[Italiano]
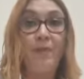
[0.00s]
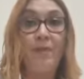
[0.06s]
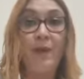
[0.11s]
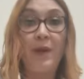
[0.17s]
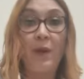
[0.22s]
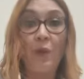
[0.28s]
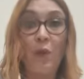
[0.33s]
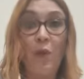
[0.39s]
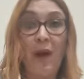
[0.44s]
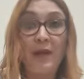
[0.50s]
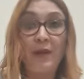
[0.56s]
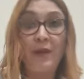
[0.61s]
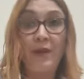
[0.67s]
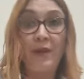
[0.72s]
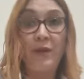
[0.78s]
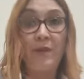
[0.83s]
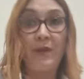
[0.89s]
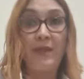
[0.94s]
Per
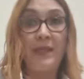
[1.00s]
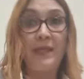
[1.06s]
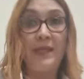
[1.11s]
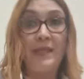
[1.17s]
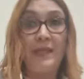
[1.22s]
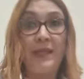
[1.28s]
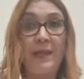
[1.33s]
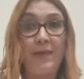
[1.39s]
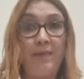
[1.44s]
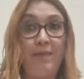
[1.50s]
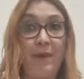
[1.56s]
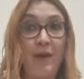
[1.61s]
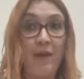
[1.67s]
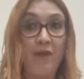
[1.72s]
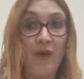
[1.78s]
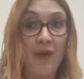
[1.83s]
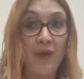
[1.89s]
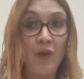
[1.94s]
quattro mesi,
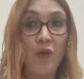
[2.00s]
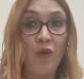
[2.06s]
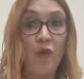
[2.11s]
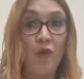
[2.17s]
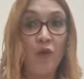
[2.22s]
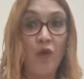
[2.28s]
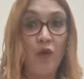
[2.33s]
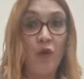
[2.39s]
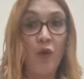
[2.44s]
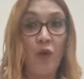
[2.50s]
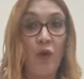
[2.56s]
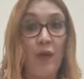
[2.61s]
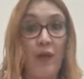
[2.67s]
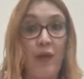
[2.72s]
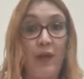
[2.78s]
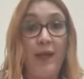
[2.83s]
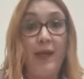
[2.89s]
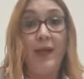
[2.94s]
per 21
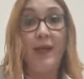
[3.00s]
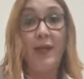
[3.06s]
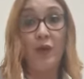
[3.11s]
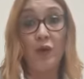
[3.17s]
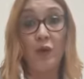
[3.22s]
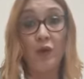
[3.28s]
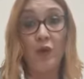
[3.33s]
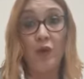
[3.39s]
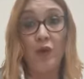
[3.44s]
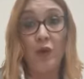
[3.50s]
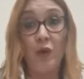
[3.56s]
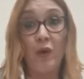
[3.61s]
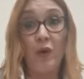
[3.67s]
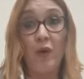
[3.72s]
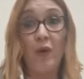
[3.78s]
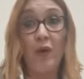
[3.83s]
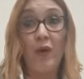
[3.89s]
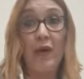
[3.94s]
giorni e non
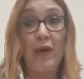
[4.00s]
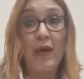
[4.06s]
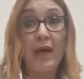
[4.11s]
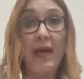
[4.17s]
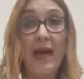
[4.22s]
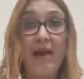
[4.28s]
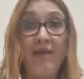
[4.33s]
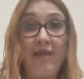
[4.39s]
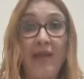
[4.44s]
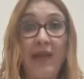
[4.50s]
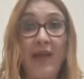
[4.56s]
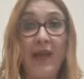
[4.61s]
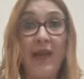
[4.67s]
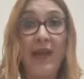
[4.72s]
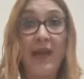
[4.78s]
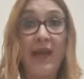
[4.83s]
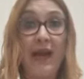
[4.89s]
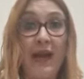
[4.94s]
solo,
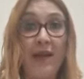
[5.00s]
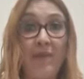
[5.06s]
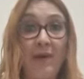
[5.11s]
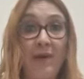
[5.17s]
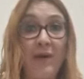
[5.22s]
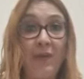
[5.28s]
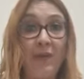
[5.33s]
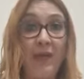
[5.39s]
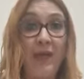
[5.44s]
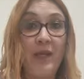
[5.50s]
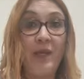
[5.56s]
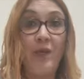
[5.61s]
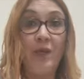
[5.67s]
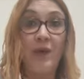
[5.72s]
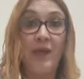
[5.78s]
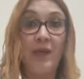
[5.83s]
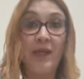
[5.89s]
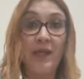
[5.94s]
avere Alvaro
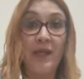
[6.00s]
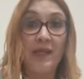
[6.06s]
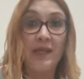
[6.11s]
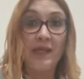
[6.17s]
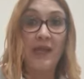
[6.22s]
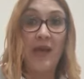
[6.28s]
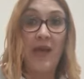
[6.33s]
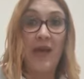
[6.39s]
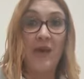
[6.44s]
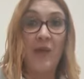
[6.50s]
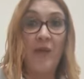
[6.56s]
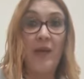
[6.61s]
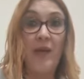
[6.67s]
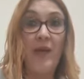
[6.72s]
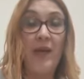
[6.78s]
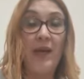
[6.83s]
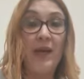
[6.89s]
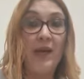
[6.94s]
Mito che ti
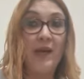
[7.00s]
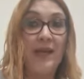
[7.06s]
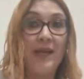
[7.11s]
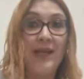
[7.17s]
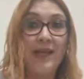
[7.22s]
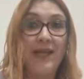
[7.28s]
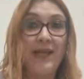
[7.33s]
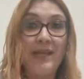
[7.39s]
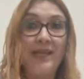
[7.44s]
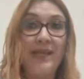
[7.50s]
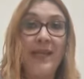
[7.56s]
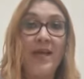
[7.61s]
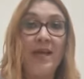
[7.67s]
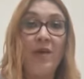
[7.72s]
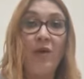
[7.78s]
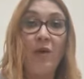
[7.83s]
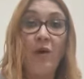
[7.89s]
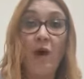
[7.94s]
segue, che ti
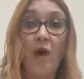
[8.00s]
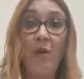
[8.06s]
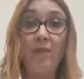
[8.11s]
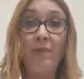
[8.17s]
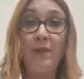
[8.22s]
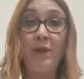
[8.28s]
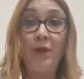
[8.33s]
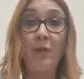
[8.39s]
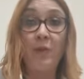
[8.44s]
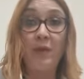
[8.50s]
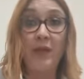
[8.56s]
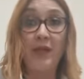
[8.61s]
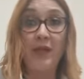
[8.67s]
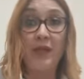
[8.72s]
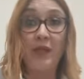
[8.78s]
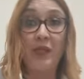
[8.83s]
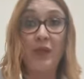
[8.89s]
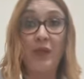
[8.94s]
assegna un compito
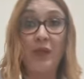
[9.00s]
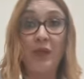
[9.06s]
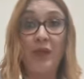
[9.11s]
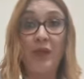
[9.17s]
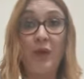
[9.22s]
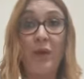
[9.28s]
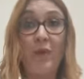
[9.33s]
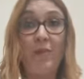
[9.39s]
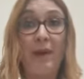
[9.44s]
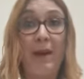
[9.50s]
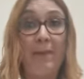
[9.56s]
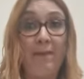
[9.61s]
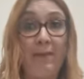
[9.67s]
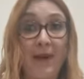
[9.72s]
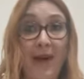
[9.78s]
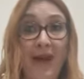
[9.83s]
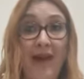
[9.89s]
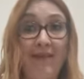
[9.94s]
preciso, ma
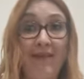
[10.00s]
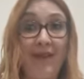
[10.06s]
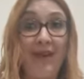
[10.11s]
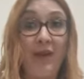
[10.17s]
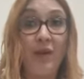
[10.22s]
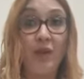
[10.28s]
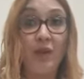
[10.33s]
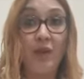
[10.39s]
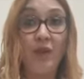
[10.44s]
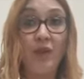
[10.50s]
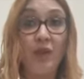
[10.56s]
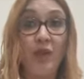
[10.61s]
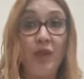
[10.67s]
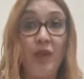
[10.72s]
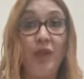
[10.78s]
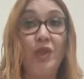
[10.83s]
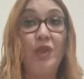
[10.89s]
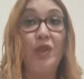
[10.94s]
breve e
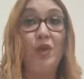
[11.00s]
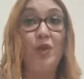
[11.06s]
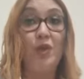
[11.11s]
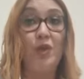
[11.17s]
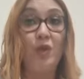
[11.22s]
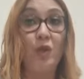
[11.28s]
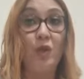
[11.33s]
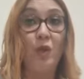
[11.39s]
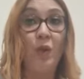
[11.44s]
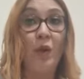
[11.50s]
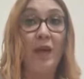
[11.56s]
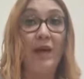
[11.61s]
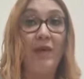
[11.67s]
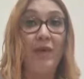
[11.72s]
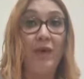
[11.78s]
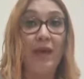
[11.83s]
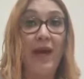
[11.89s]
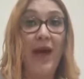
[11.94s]
conciso, su cui
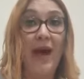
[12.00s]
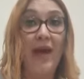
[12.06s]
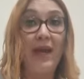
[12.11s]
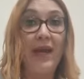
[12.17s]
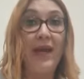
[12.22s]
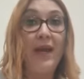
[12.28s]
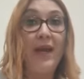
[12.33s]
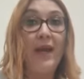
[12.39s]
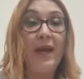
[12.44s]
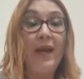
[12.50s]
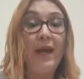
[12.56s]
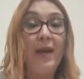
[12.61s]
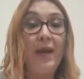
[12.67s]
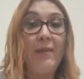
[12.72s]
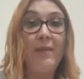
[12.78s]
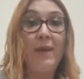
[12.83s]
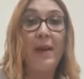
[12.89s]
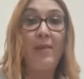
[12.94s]
lavorare,
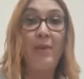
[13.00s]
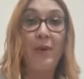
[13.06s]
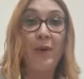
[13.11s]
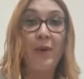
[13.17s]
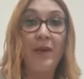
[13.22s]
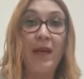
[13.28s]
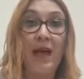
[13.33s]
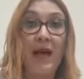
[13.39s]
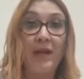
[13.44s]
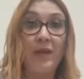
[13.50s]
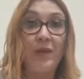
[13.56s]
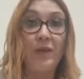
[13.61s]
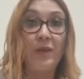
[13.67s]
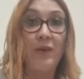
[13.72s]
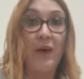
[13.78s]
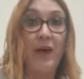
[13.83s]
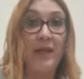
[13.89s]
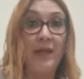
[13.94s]
mi ha
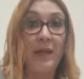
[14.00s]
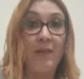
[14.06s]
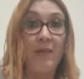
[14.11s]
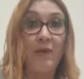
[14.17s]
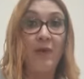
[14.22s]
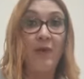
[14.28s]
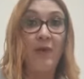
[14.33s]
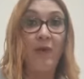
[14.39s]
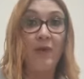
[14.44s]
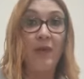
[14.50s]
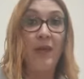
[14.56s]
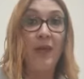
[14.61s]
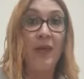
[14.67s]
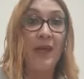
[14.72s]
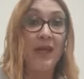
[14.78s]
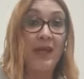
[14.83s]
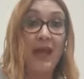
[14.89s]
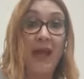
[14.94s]
portato ad
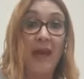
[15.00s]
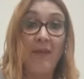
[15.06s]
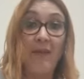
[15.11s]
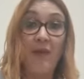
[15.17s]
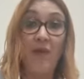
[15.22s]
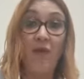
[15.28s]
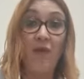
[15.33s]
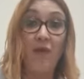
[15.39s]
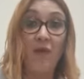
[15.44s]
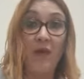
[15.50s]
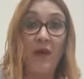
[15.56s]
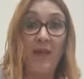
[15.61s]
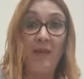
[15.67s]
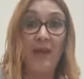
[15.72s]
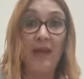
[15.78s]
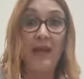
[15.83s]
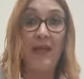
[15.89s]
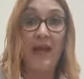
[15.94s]
approfondire temi
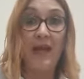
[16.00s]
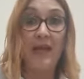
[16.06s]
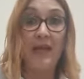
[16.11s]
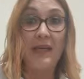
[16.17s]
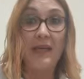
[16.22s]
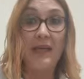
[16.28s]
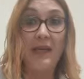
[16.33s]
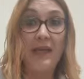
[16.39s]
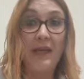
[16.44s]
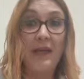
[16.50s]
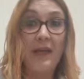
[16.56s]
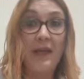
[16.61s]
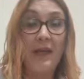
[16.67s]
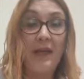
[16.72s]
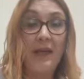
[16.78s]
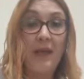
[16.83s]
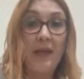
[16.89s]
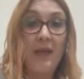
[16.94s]
fondamentali.
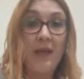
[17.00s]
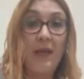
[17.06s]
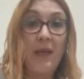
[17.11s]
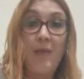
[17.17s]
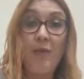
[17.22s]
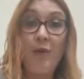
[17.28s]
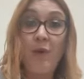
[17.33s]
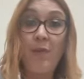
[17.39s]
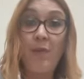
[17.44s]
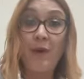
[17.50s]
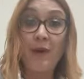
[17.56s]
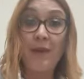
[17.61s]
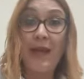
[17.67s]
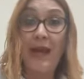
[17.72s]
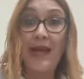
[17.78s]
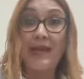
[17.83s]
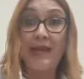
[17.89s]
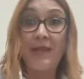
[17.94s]
I più
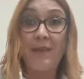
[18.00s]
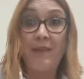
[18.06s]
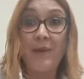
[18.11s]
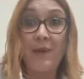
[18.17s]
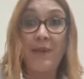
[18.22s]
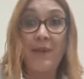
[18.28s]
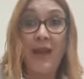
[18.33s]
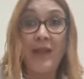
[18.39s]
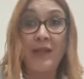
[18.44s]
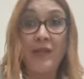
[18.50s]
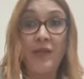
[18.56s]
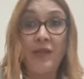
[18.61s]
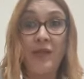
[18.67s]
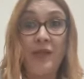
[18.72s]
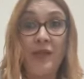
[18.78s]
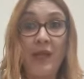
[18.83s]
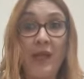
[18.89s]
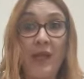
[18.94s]
importanti per me
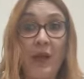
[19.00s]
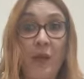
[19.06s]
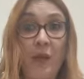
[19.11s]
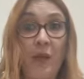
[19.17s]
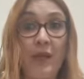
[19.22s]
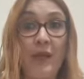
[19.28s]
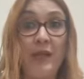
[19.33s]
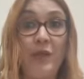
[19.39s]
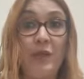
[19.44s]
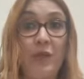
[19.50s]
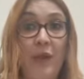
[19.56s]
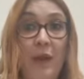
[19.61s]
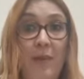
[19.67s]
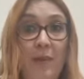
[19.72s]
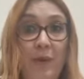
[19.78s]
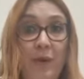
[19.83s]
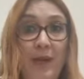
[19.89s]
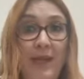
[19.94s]
sono stati quelli sulla
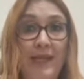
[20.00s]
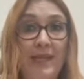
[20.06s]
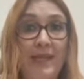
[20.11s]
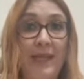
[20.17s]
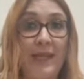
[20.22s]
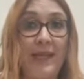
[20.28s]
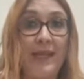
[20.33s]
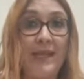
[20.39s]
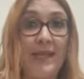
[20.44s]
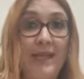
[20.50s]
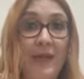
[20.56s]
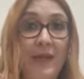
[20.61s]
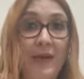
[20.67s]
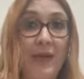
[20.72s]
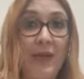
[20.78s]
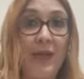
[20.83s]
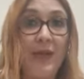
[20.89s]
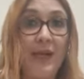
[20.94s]

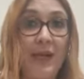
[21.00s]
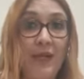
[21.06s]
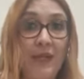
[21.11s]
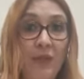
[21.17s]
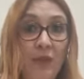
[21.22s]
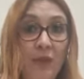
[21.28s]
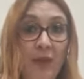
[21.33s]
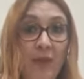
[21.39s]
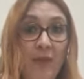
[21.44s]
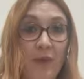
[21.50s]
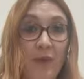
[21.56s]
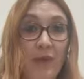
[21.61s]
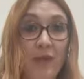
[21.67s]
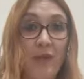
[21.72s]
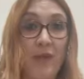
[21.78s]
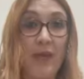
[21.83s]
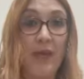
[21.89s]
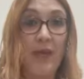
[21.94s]
procrastinazione e sulle
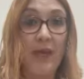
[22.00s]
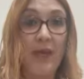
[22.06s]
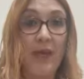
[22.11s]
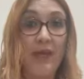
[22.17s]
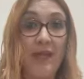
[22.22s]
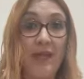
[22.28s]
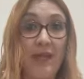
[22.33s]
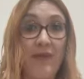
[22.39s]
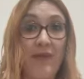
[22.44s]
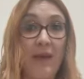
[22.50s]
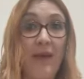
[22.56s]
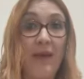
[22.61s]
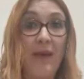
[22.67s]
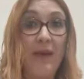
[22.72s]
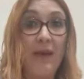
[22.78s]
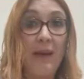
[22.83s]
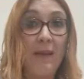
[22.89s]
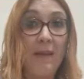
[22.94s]
emozioni negative,
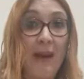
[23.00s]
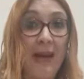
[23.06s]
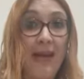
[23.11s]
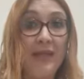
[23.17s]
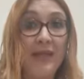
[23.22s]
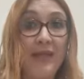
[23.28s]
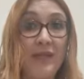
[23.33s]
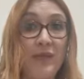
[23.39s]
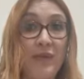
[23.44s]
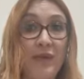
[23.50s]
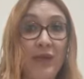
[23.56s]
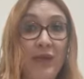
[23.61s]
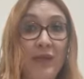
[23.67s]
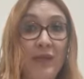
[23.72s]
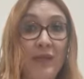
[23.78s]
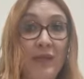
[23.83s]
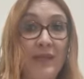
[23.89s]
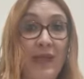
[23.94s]
ma anche sulla
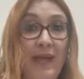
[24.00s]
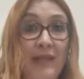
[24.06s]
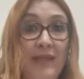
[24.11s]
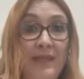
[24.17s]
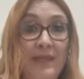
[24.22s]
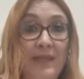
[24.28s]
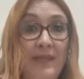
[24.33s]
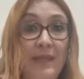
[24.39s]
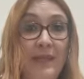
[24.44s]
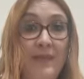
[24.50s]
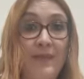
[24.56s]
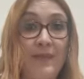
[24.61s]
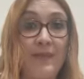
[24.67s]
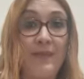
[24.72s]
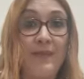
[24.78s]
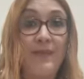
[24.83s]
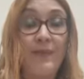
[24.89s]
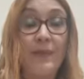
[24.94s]
costanza.
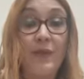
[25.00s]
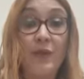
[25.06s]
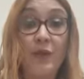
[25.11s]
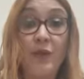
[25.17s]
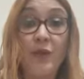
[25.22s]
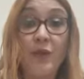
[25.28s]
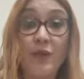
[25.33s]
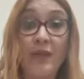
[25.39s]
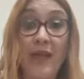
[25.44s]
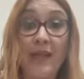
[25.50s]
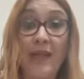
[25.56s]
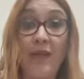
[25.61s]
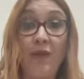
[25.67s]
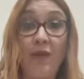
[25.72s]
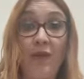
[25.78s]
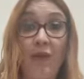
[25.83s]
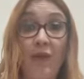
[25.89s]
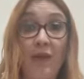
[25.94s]
Sono stati
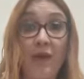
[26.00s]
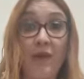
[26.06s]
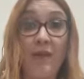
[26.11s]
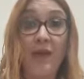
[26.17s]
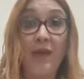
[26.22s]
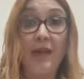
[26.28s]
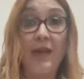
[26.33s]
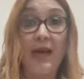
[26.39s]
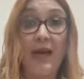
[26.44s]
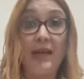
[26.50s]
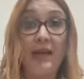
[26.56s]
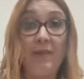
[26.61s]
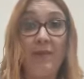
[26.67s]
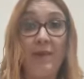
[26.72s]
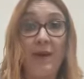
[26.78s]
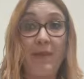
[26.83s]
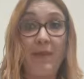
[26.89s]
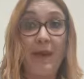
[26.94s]
fondamentali
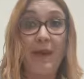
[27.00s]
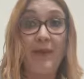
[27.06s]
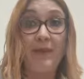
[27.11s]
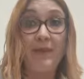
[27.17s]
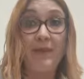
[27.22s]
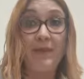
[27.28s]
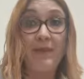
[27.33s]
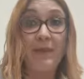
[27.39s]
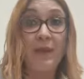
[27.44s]
per me.